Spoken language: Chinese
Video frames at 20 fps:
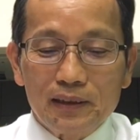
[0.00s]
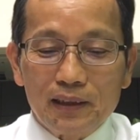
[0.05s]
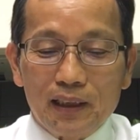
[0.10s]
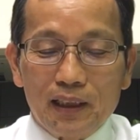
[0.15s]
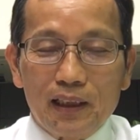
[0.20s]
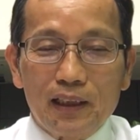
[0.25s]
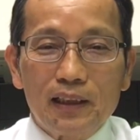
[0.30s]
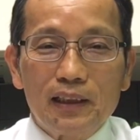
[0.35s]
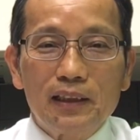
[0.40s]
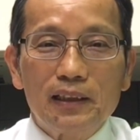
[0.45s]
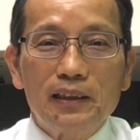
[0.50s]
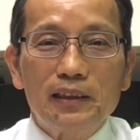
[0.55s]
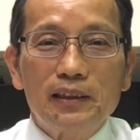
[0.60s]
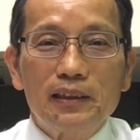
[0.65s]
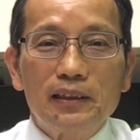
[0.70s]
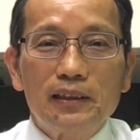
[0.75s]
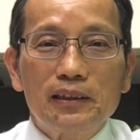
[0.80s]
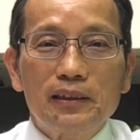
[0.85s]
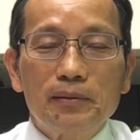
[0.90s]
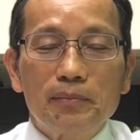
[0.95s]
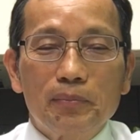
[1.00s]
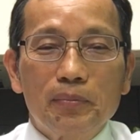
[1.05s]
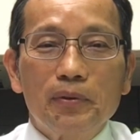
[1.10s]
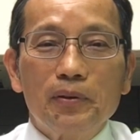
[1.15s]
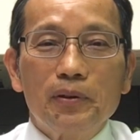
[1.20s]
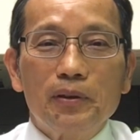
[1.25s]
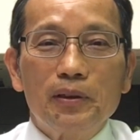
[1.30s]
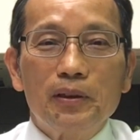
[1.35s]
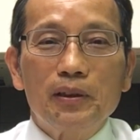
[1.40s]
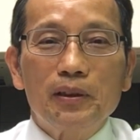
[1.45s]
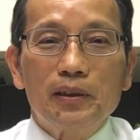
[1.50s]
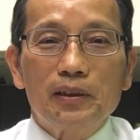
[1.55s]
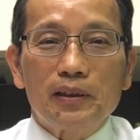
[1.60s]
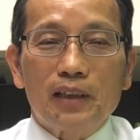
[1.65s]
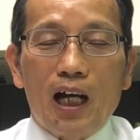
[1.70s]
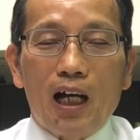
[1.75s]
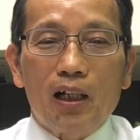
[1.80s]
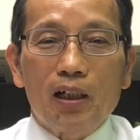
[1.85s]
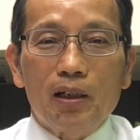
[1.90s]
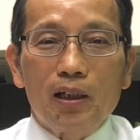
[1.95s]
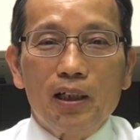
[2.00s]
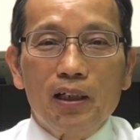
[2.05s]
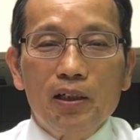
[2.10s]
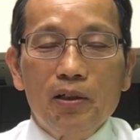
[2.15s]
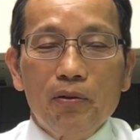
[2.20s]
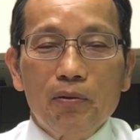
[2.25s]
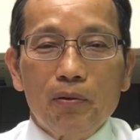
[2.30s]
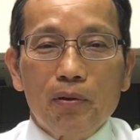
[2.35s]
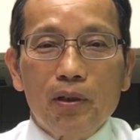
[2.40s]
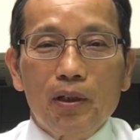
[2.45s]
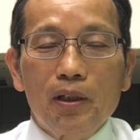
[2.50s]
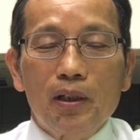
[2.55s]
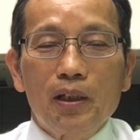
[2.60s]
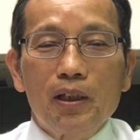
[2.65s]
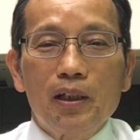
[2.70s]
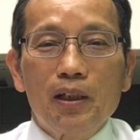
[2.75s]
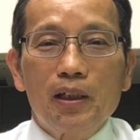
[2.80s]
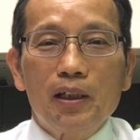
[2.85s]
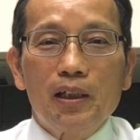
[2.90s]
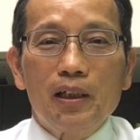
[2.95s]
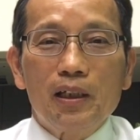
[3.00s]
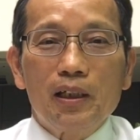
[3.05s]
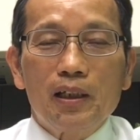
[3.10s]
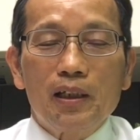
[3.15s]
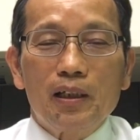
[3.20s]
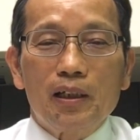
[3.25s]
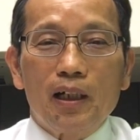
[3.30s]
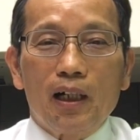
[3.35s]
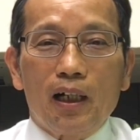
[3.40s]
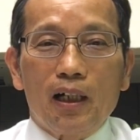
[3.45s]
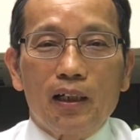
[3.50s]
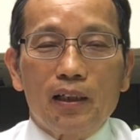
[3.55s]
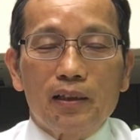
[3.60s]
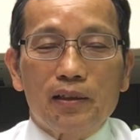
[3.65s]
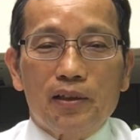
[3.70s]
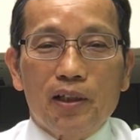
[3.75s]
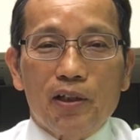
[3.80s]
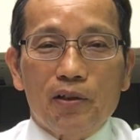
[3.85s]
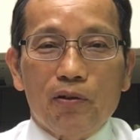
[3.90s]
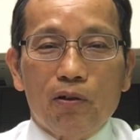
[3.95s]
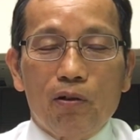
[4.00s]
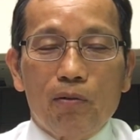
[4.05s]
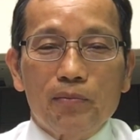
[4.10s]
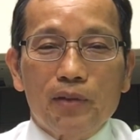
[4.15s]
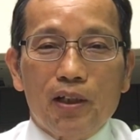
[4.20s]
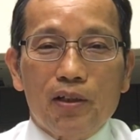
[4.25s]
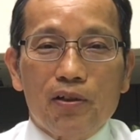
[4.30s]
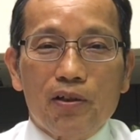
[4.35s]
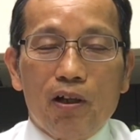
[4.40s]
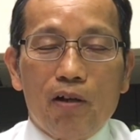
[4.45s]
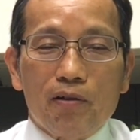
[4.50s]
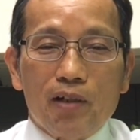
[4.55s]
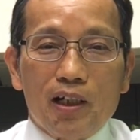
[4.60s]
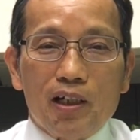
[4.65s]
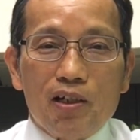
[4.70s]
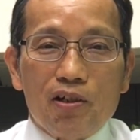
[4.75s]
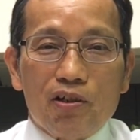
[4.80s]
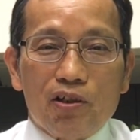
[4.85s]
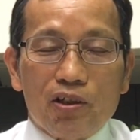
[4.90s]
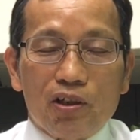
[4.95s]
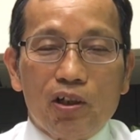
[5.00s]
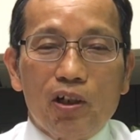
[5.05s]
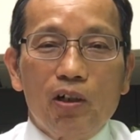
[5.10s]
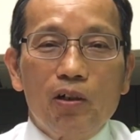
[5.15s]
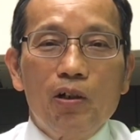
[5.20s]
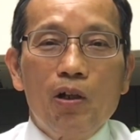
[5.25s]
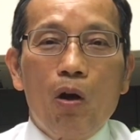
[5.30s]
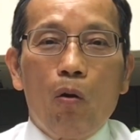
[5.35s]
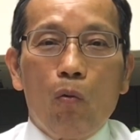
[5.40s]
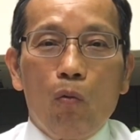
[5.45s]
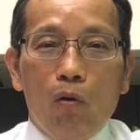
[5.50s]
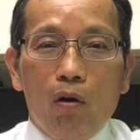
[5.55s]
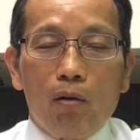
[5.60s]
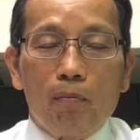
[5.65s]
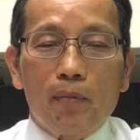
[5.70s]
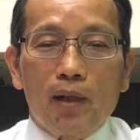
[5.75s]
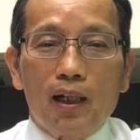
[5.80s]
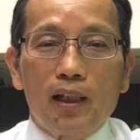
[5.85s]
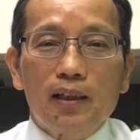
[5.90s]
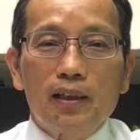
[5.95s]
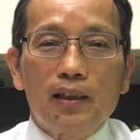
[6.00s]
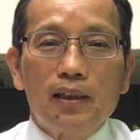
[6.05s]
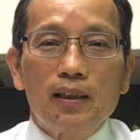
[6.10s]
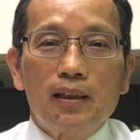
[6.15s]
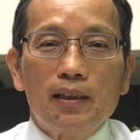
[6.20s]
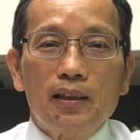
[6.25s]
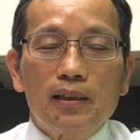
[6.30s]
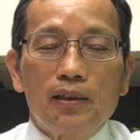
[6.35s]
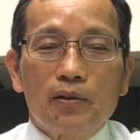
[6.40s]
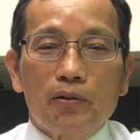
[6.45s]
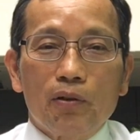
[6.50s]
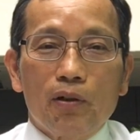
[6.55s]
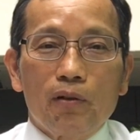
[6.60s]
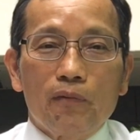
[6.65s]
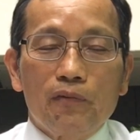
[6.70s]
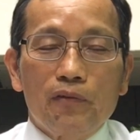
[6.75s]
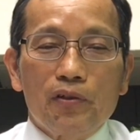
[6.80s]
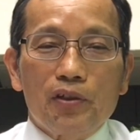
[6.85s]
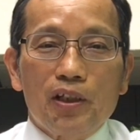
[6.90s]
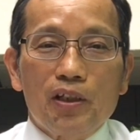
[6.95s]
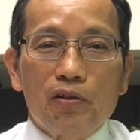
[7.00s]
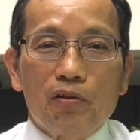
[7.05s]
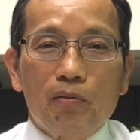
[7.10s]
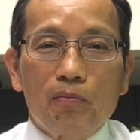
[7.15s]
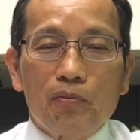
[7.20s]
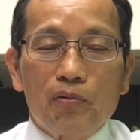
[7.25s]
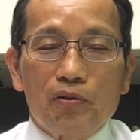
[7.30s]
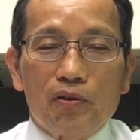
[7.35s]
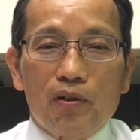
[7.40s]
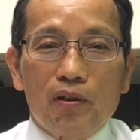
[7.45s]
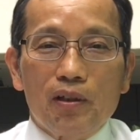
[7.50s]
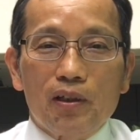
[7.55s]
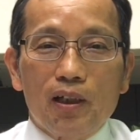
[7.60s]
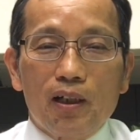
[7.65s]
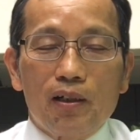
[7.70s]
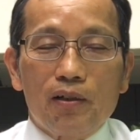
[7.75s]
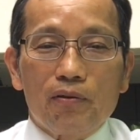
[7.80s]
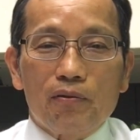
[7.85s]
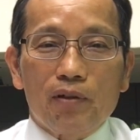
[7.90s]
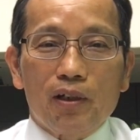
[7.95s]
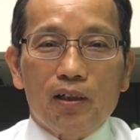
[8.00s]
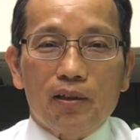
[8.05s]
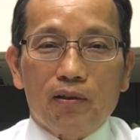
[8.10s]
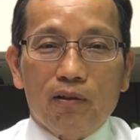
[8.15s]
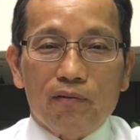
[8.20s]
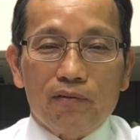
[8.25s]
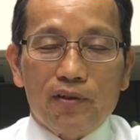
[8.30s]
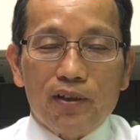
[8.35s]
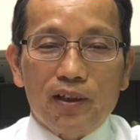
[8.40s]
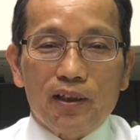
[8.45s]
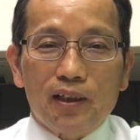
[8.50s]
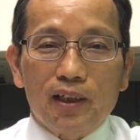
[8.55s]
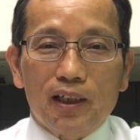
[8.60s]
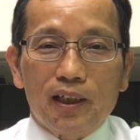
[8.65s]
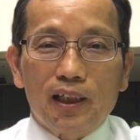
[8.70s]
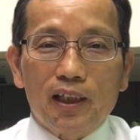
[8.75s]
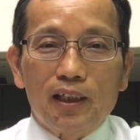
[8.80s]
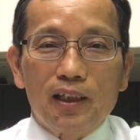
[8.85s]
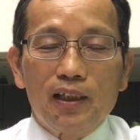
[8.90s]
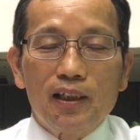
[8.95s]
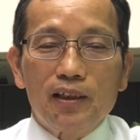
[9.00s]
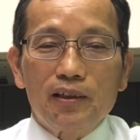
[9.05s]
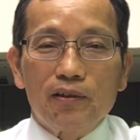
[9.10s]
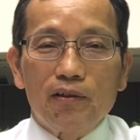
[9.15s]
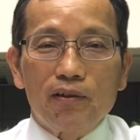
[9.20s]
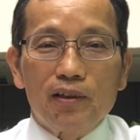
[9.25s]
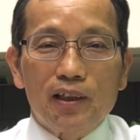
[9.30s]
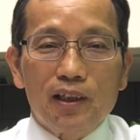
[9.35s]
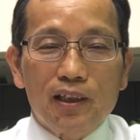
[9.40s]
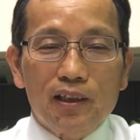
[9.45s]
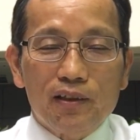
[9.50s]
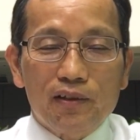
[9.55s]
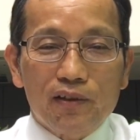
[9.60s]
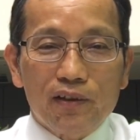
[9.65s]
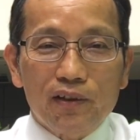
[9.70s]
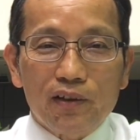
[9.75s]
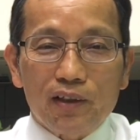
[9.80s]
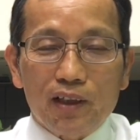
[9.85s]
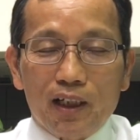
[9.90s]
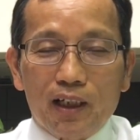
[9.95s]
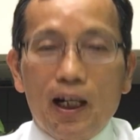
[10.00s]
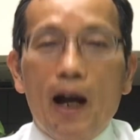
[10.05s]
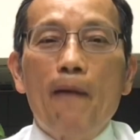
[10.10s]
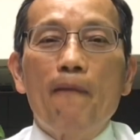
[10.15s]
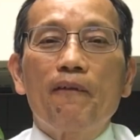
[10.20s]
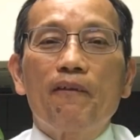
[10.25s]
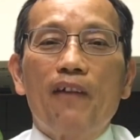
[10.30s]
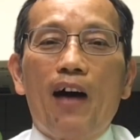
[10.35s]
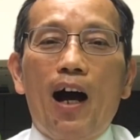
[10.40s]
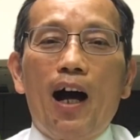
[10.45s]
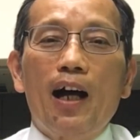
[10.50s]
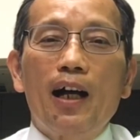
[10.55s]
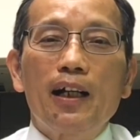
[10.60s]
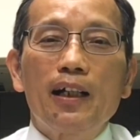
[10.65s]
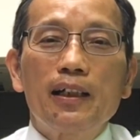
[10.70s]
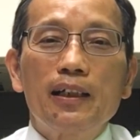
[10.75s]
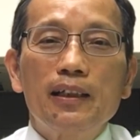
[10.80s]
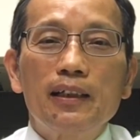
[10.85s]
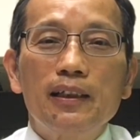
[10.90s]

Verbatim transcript: 啊，不，当儿女。啊，接受我们的教养的时候，我们做父亲、做母亲的需要同心合意，有一致的看法，